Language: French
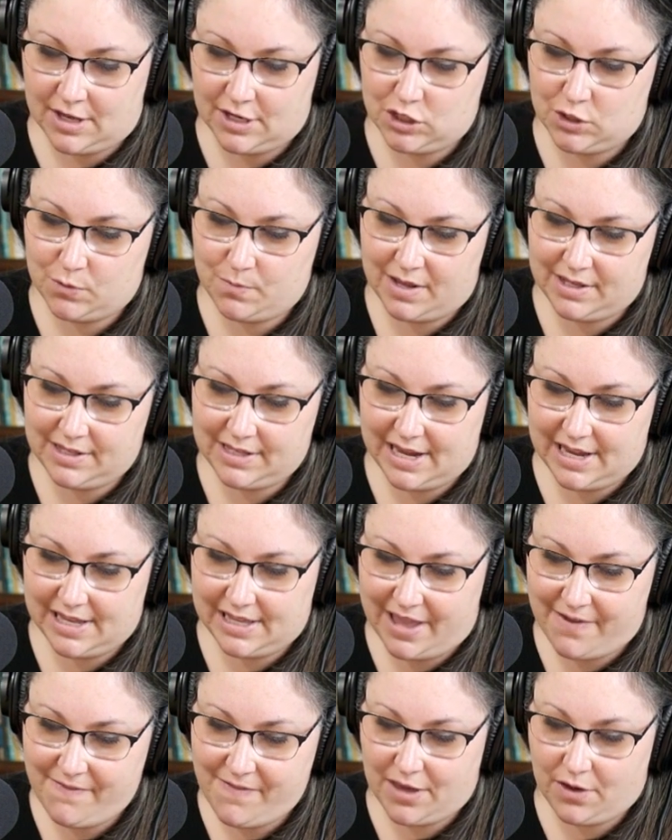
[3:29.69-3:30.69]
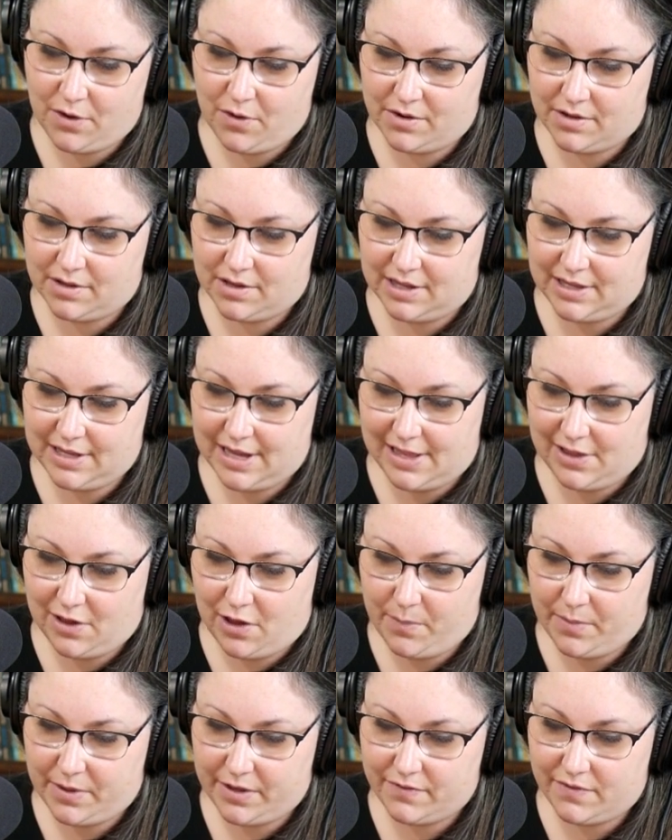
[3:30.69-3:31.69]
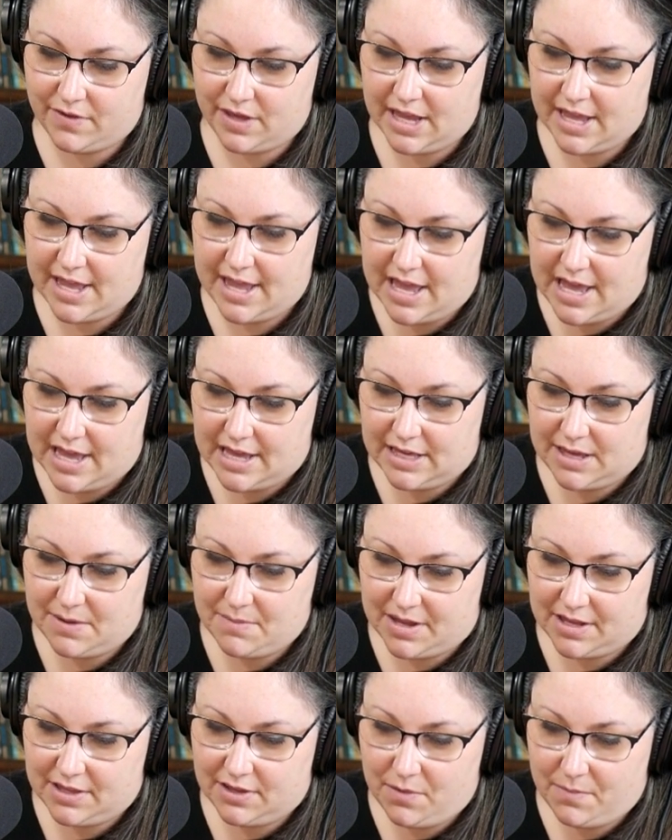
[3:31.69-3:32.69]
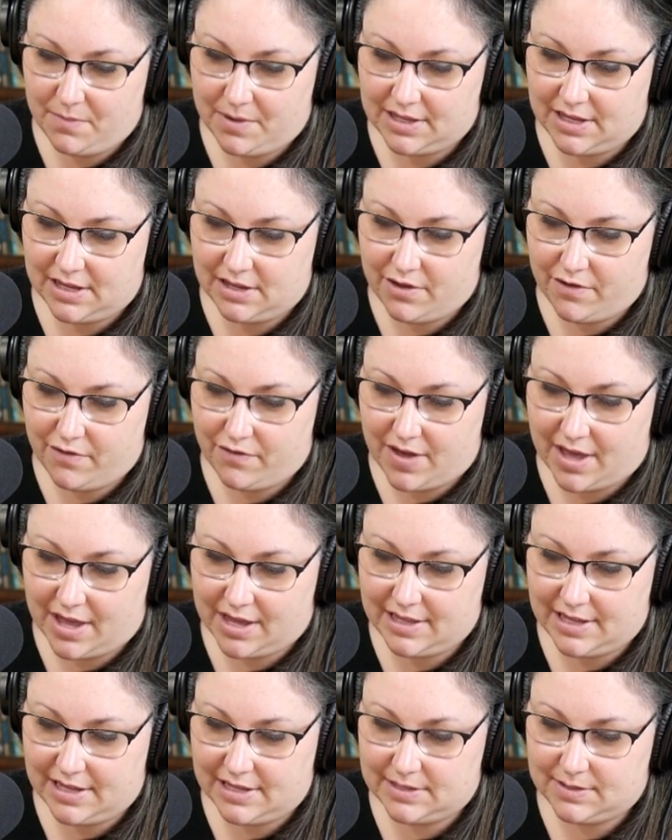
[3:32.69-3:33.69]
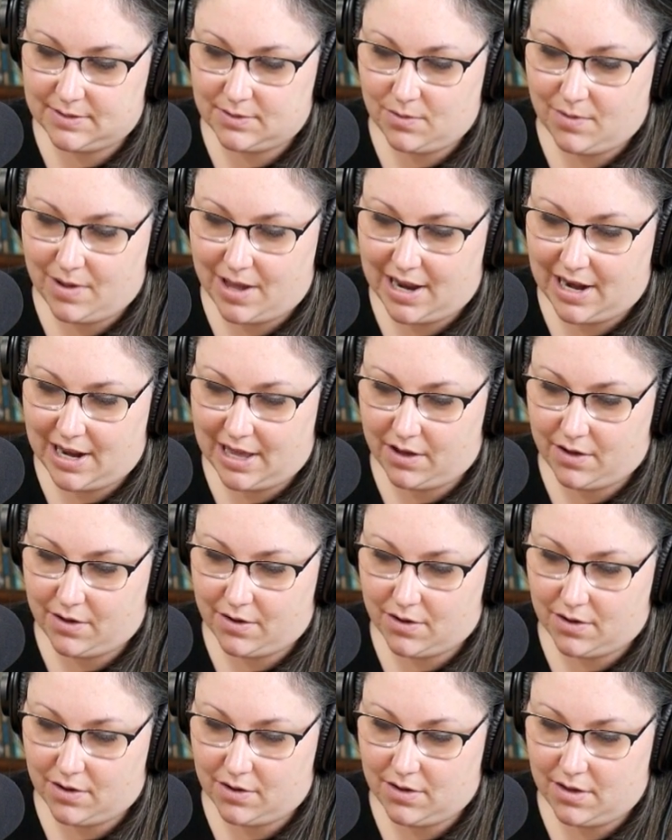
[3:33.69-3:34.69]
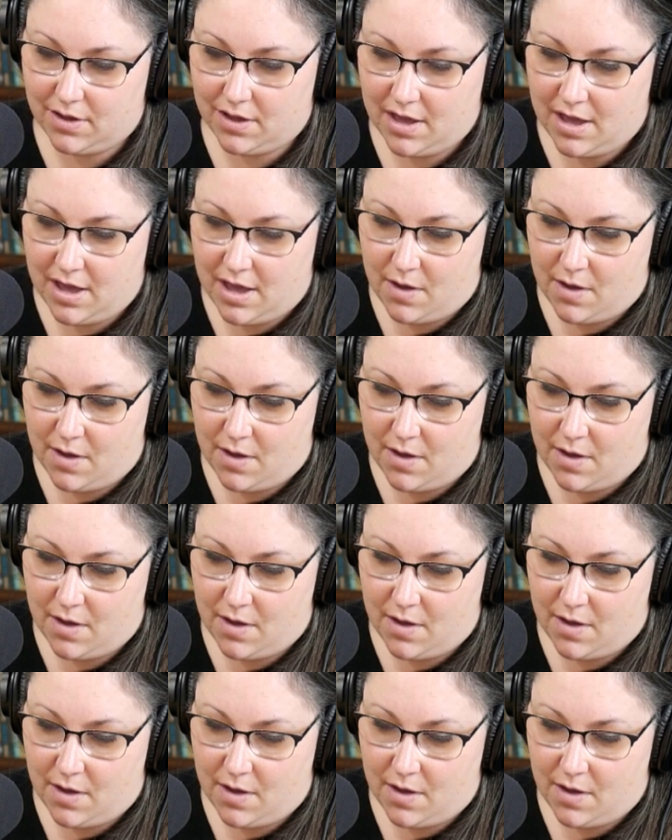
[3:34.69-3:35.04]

je m'entraînais avec un entraîneur privé qui m'a demandé de faire des sauts à la corde.